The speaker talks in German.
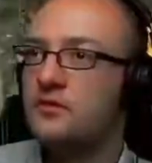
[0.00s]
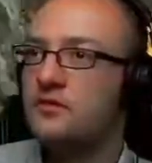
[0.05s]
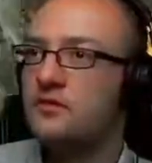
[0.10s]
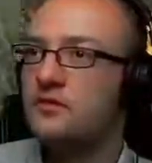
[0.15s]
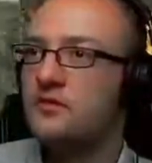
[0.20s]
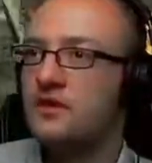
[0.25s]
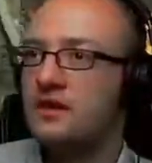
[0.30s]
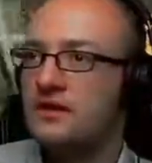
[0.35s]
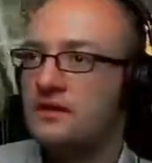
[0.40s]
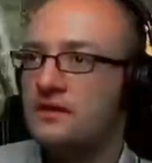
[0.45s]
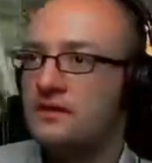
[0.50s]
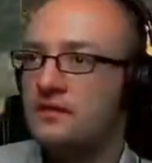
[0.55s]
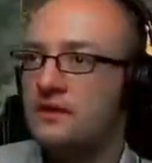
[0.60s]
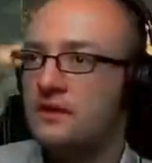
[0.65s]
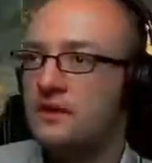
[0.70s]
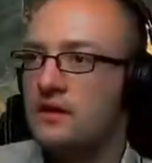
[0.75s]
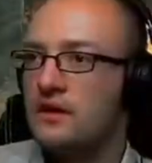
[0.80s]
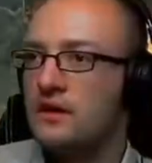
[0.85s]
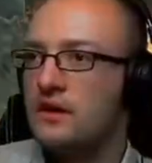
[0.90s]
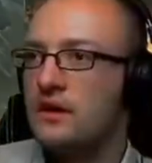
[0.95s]
So war das.
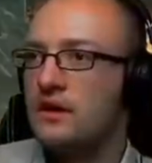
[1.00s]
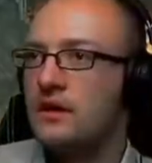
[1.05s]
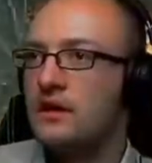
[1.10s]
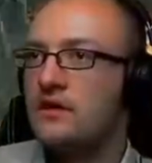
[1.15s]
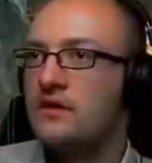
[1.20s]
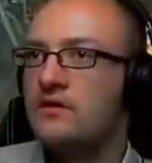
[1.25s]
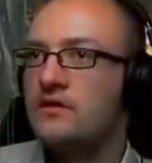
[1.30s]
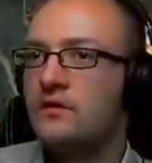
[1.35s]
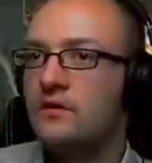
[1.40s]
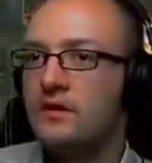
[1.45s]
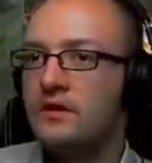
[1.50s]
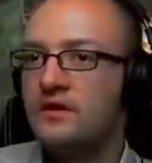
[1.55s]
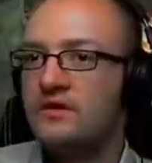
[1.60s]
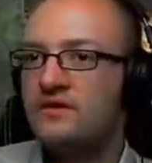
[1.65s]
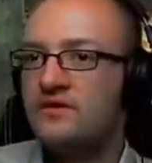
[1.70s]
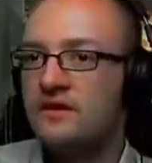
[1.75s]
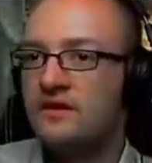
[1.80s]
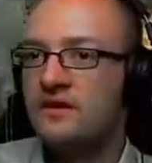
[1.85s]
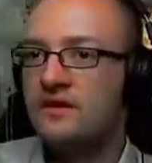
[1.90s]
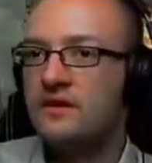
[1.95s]
So
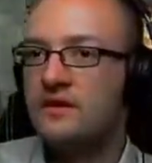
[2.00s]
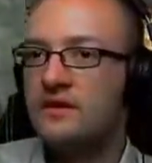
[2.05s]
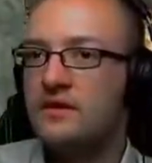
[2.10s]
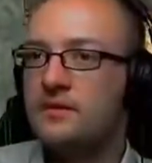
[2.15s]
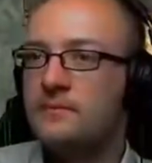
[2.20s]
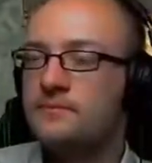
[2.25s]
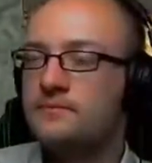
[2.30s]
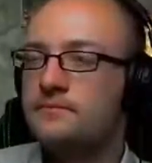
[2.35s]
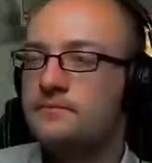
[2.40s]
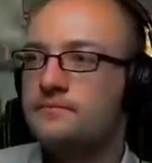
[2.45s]
ist das hier.